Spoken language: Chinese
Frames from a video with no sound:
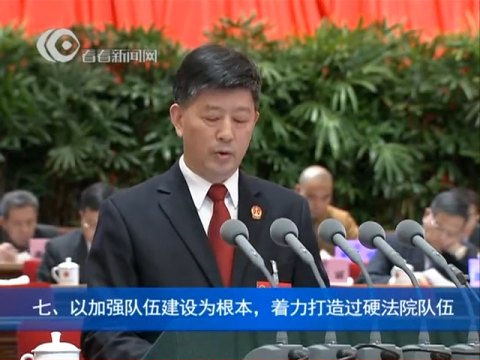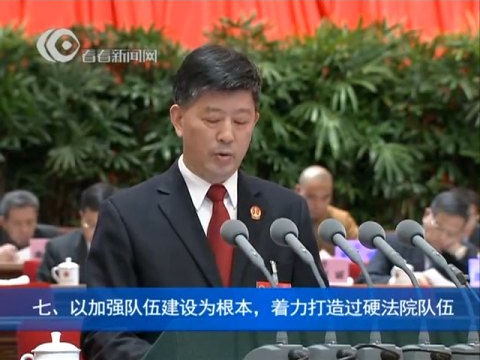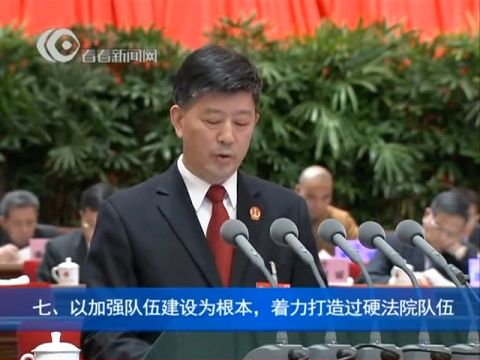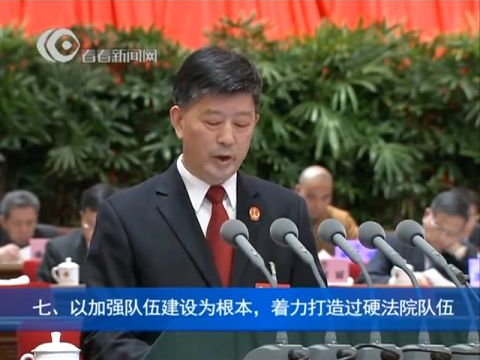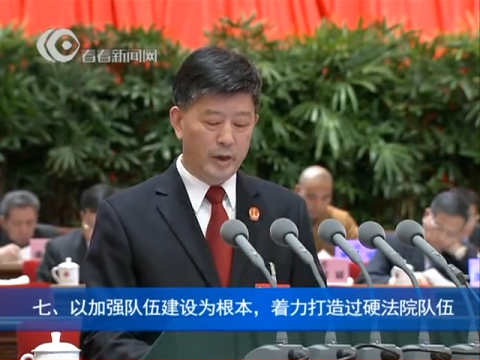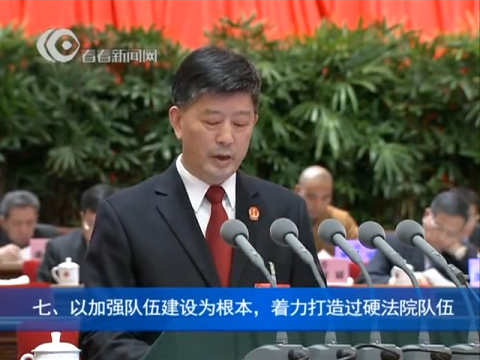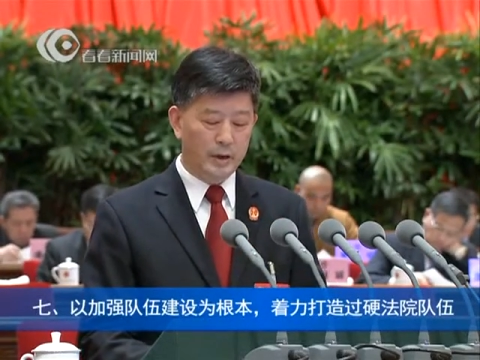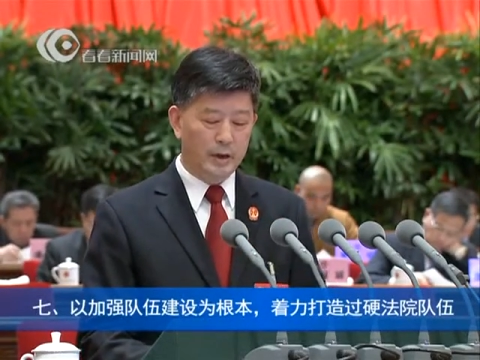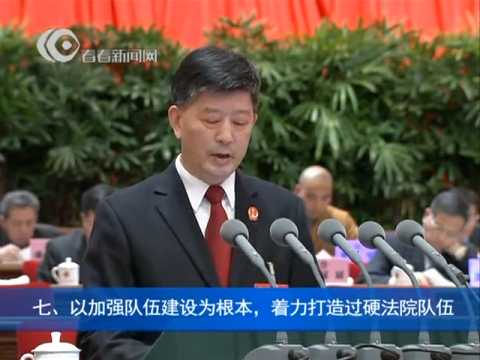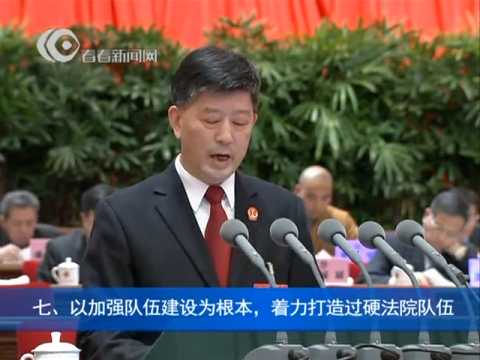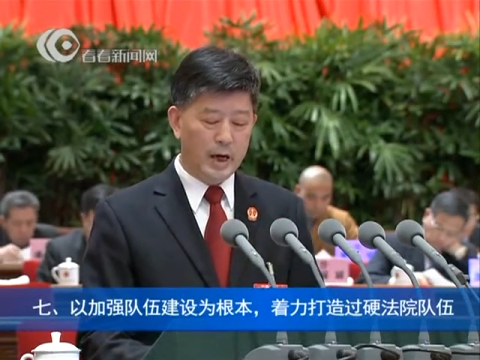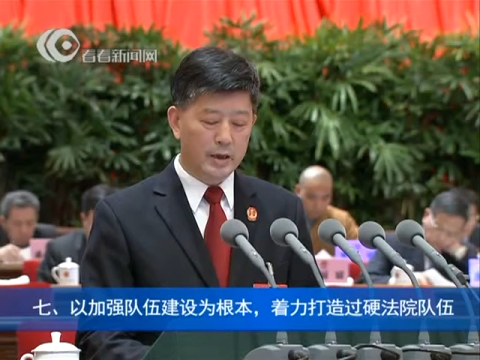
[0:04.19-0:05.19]
着力
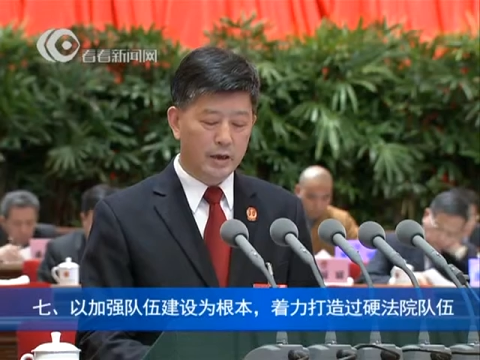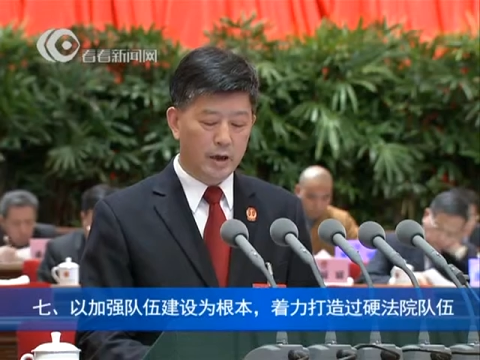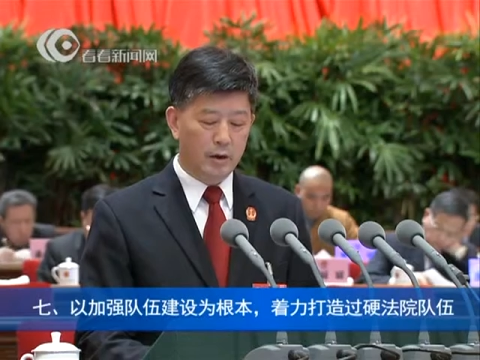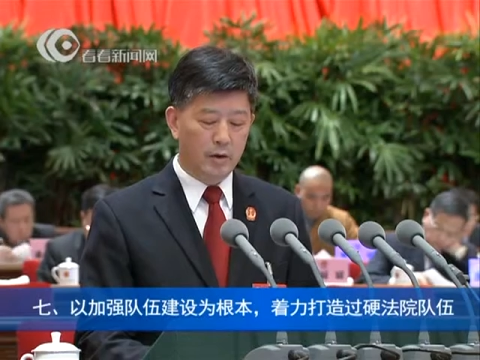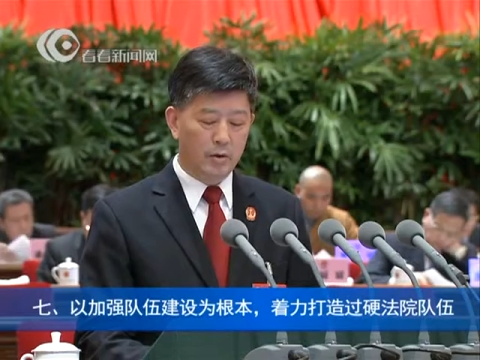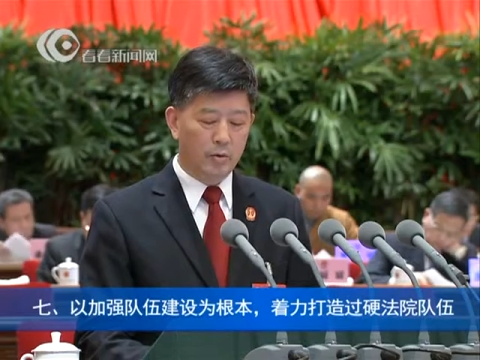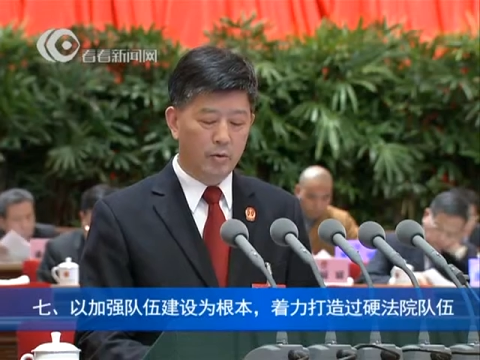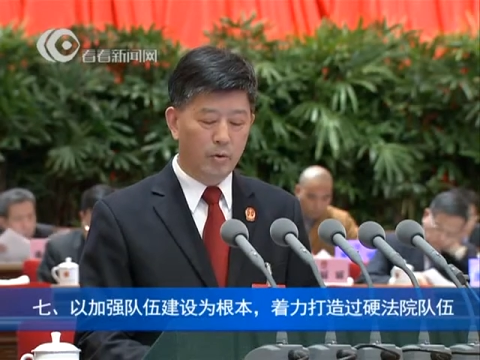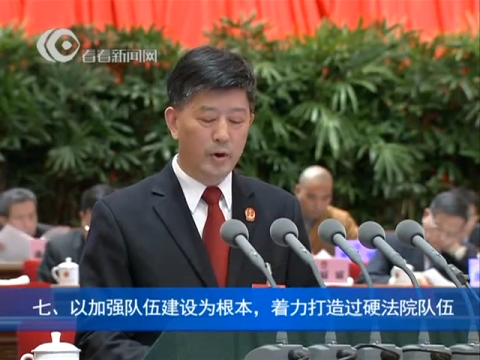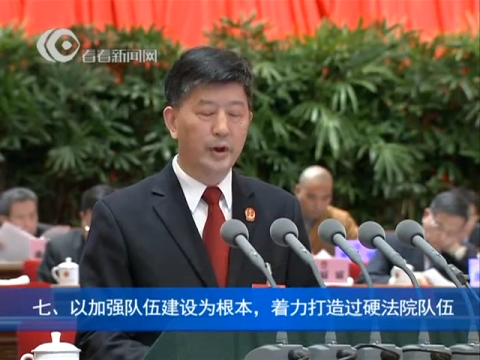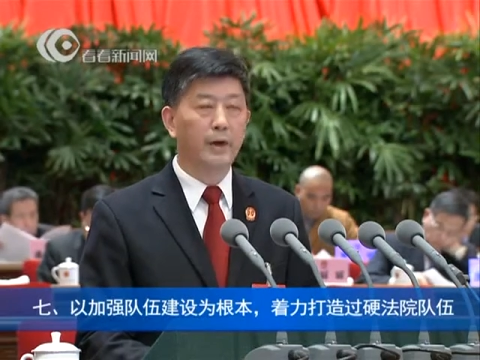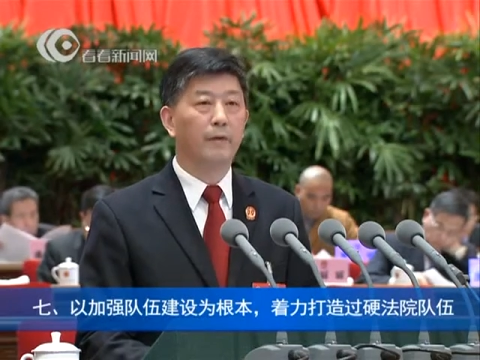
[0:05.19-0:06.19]
打造
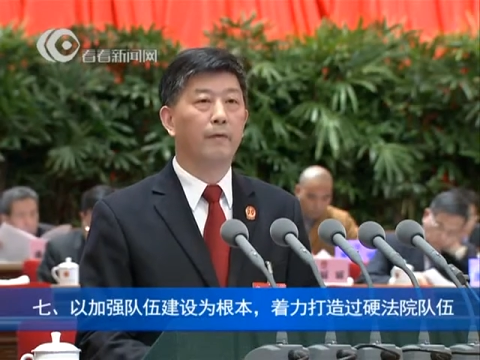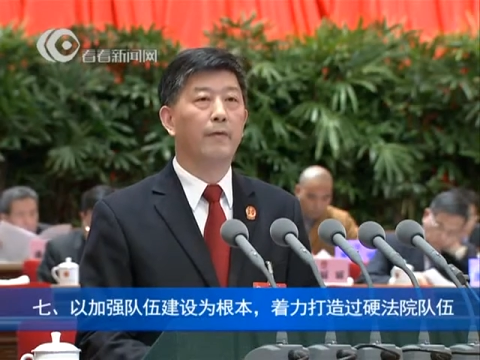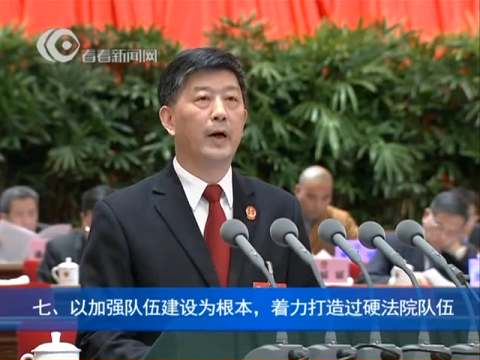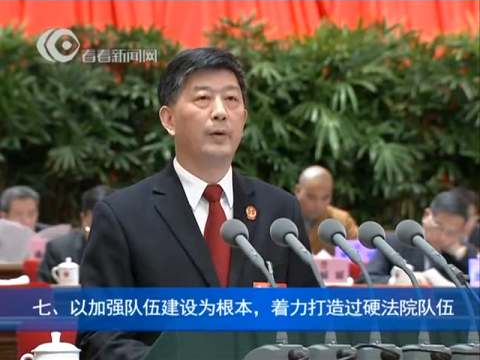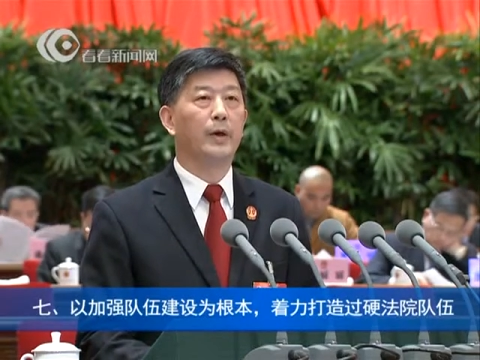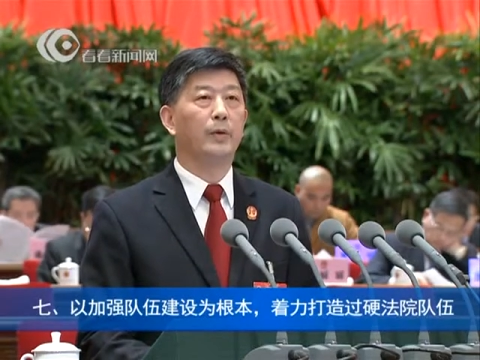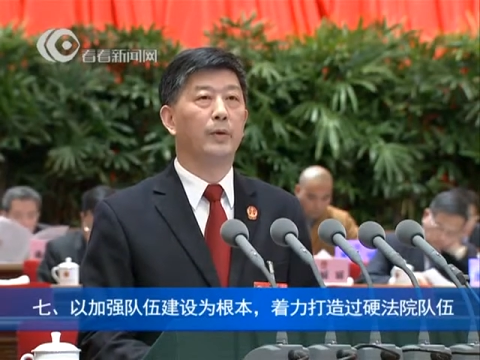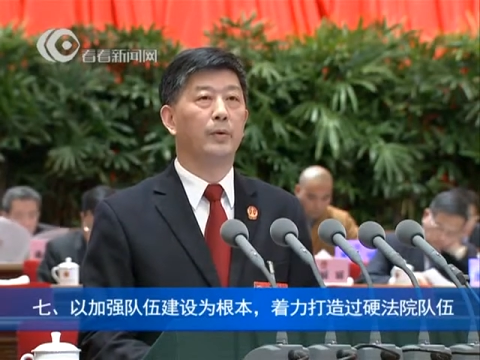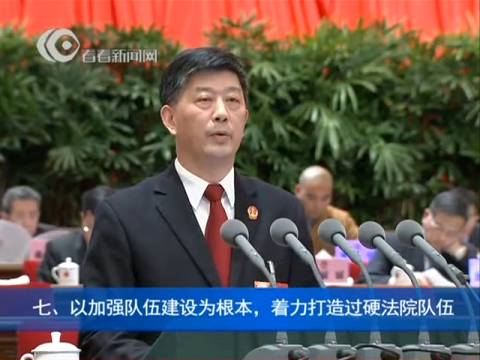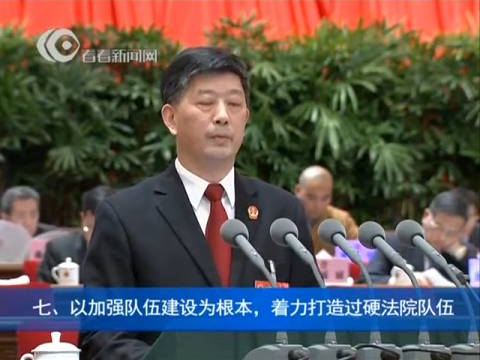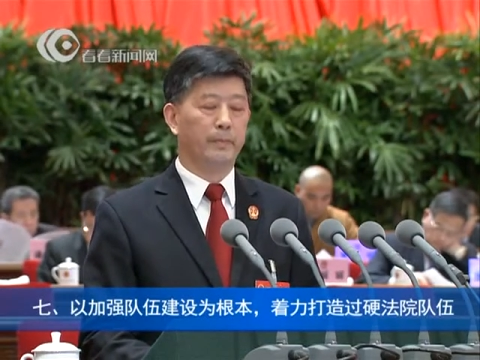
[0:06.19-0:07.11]
过硬法院队伍。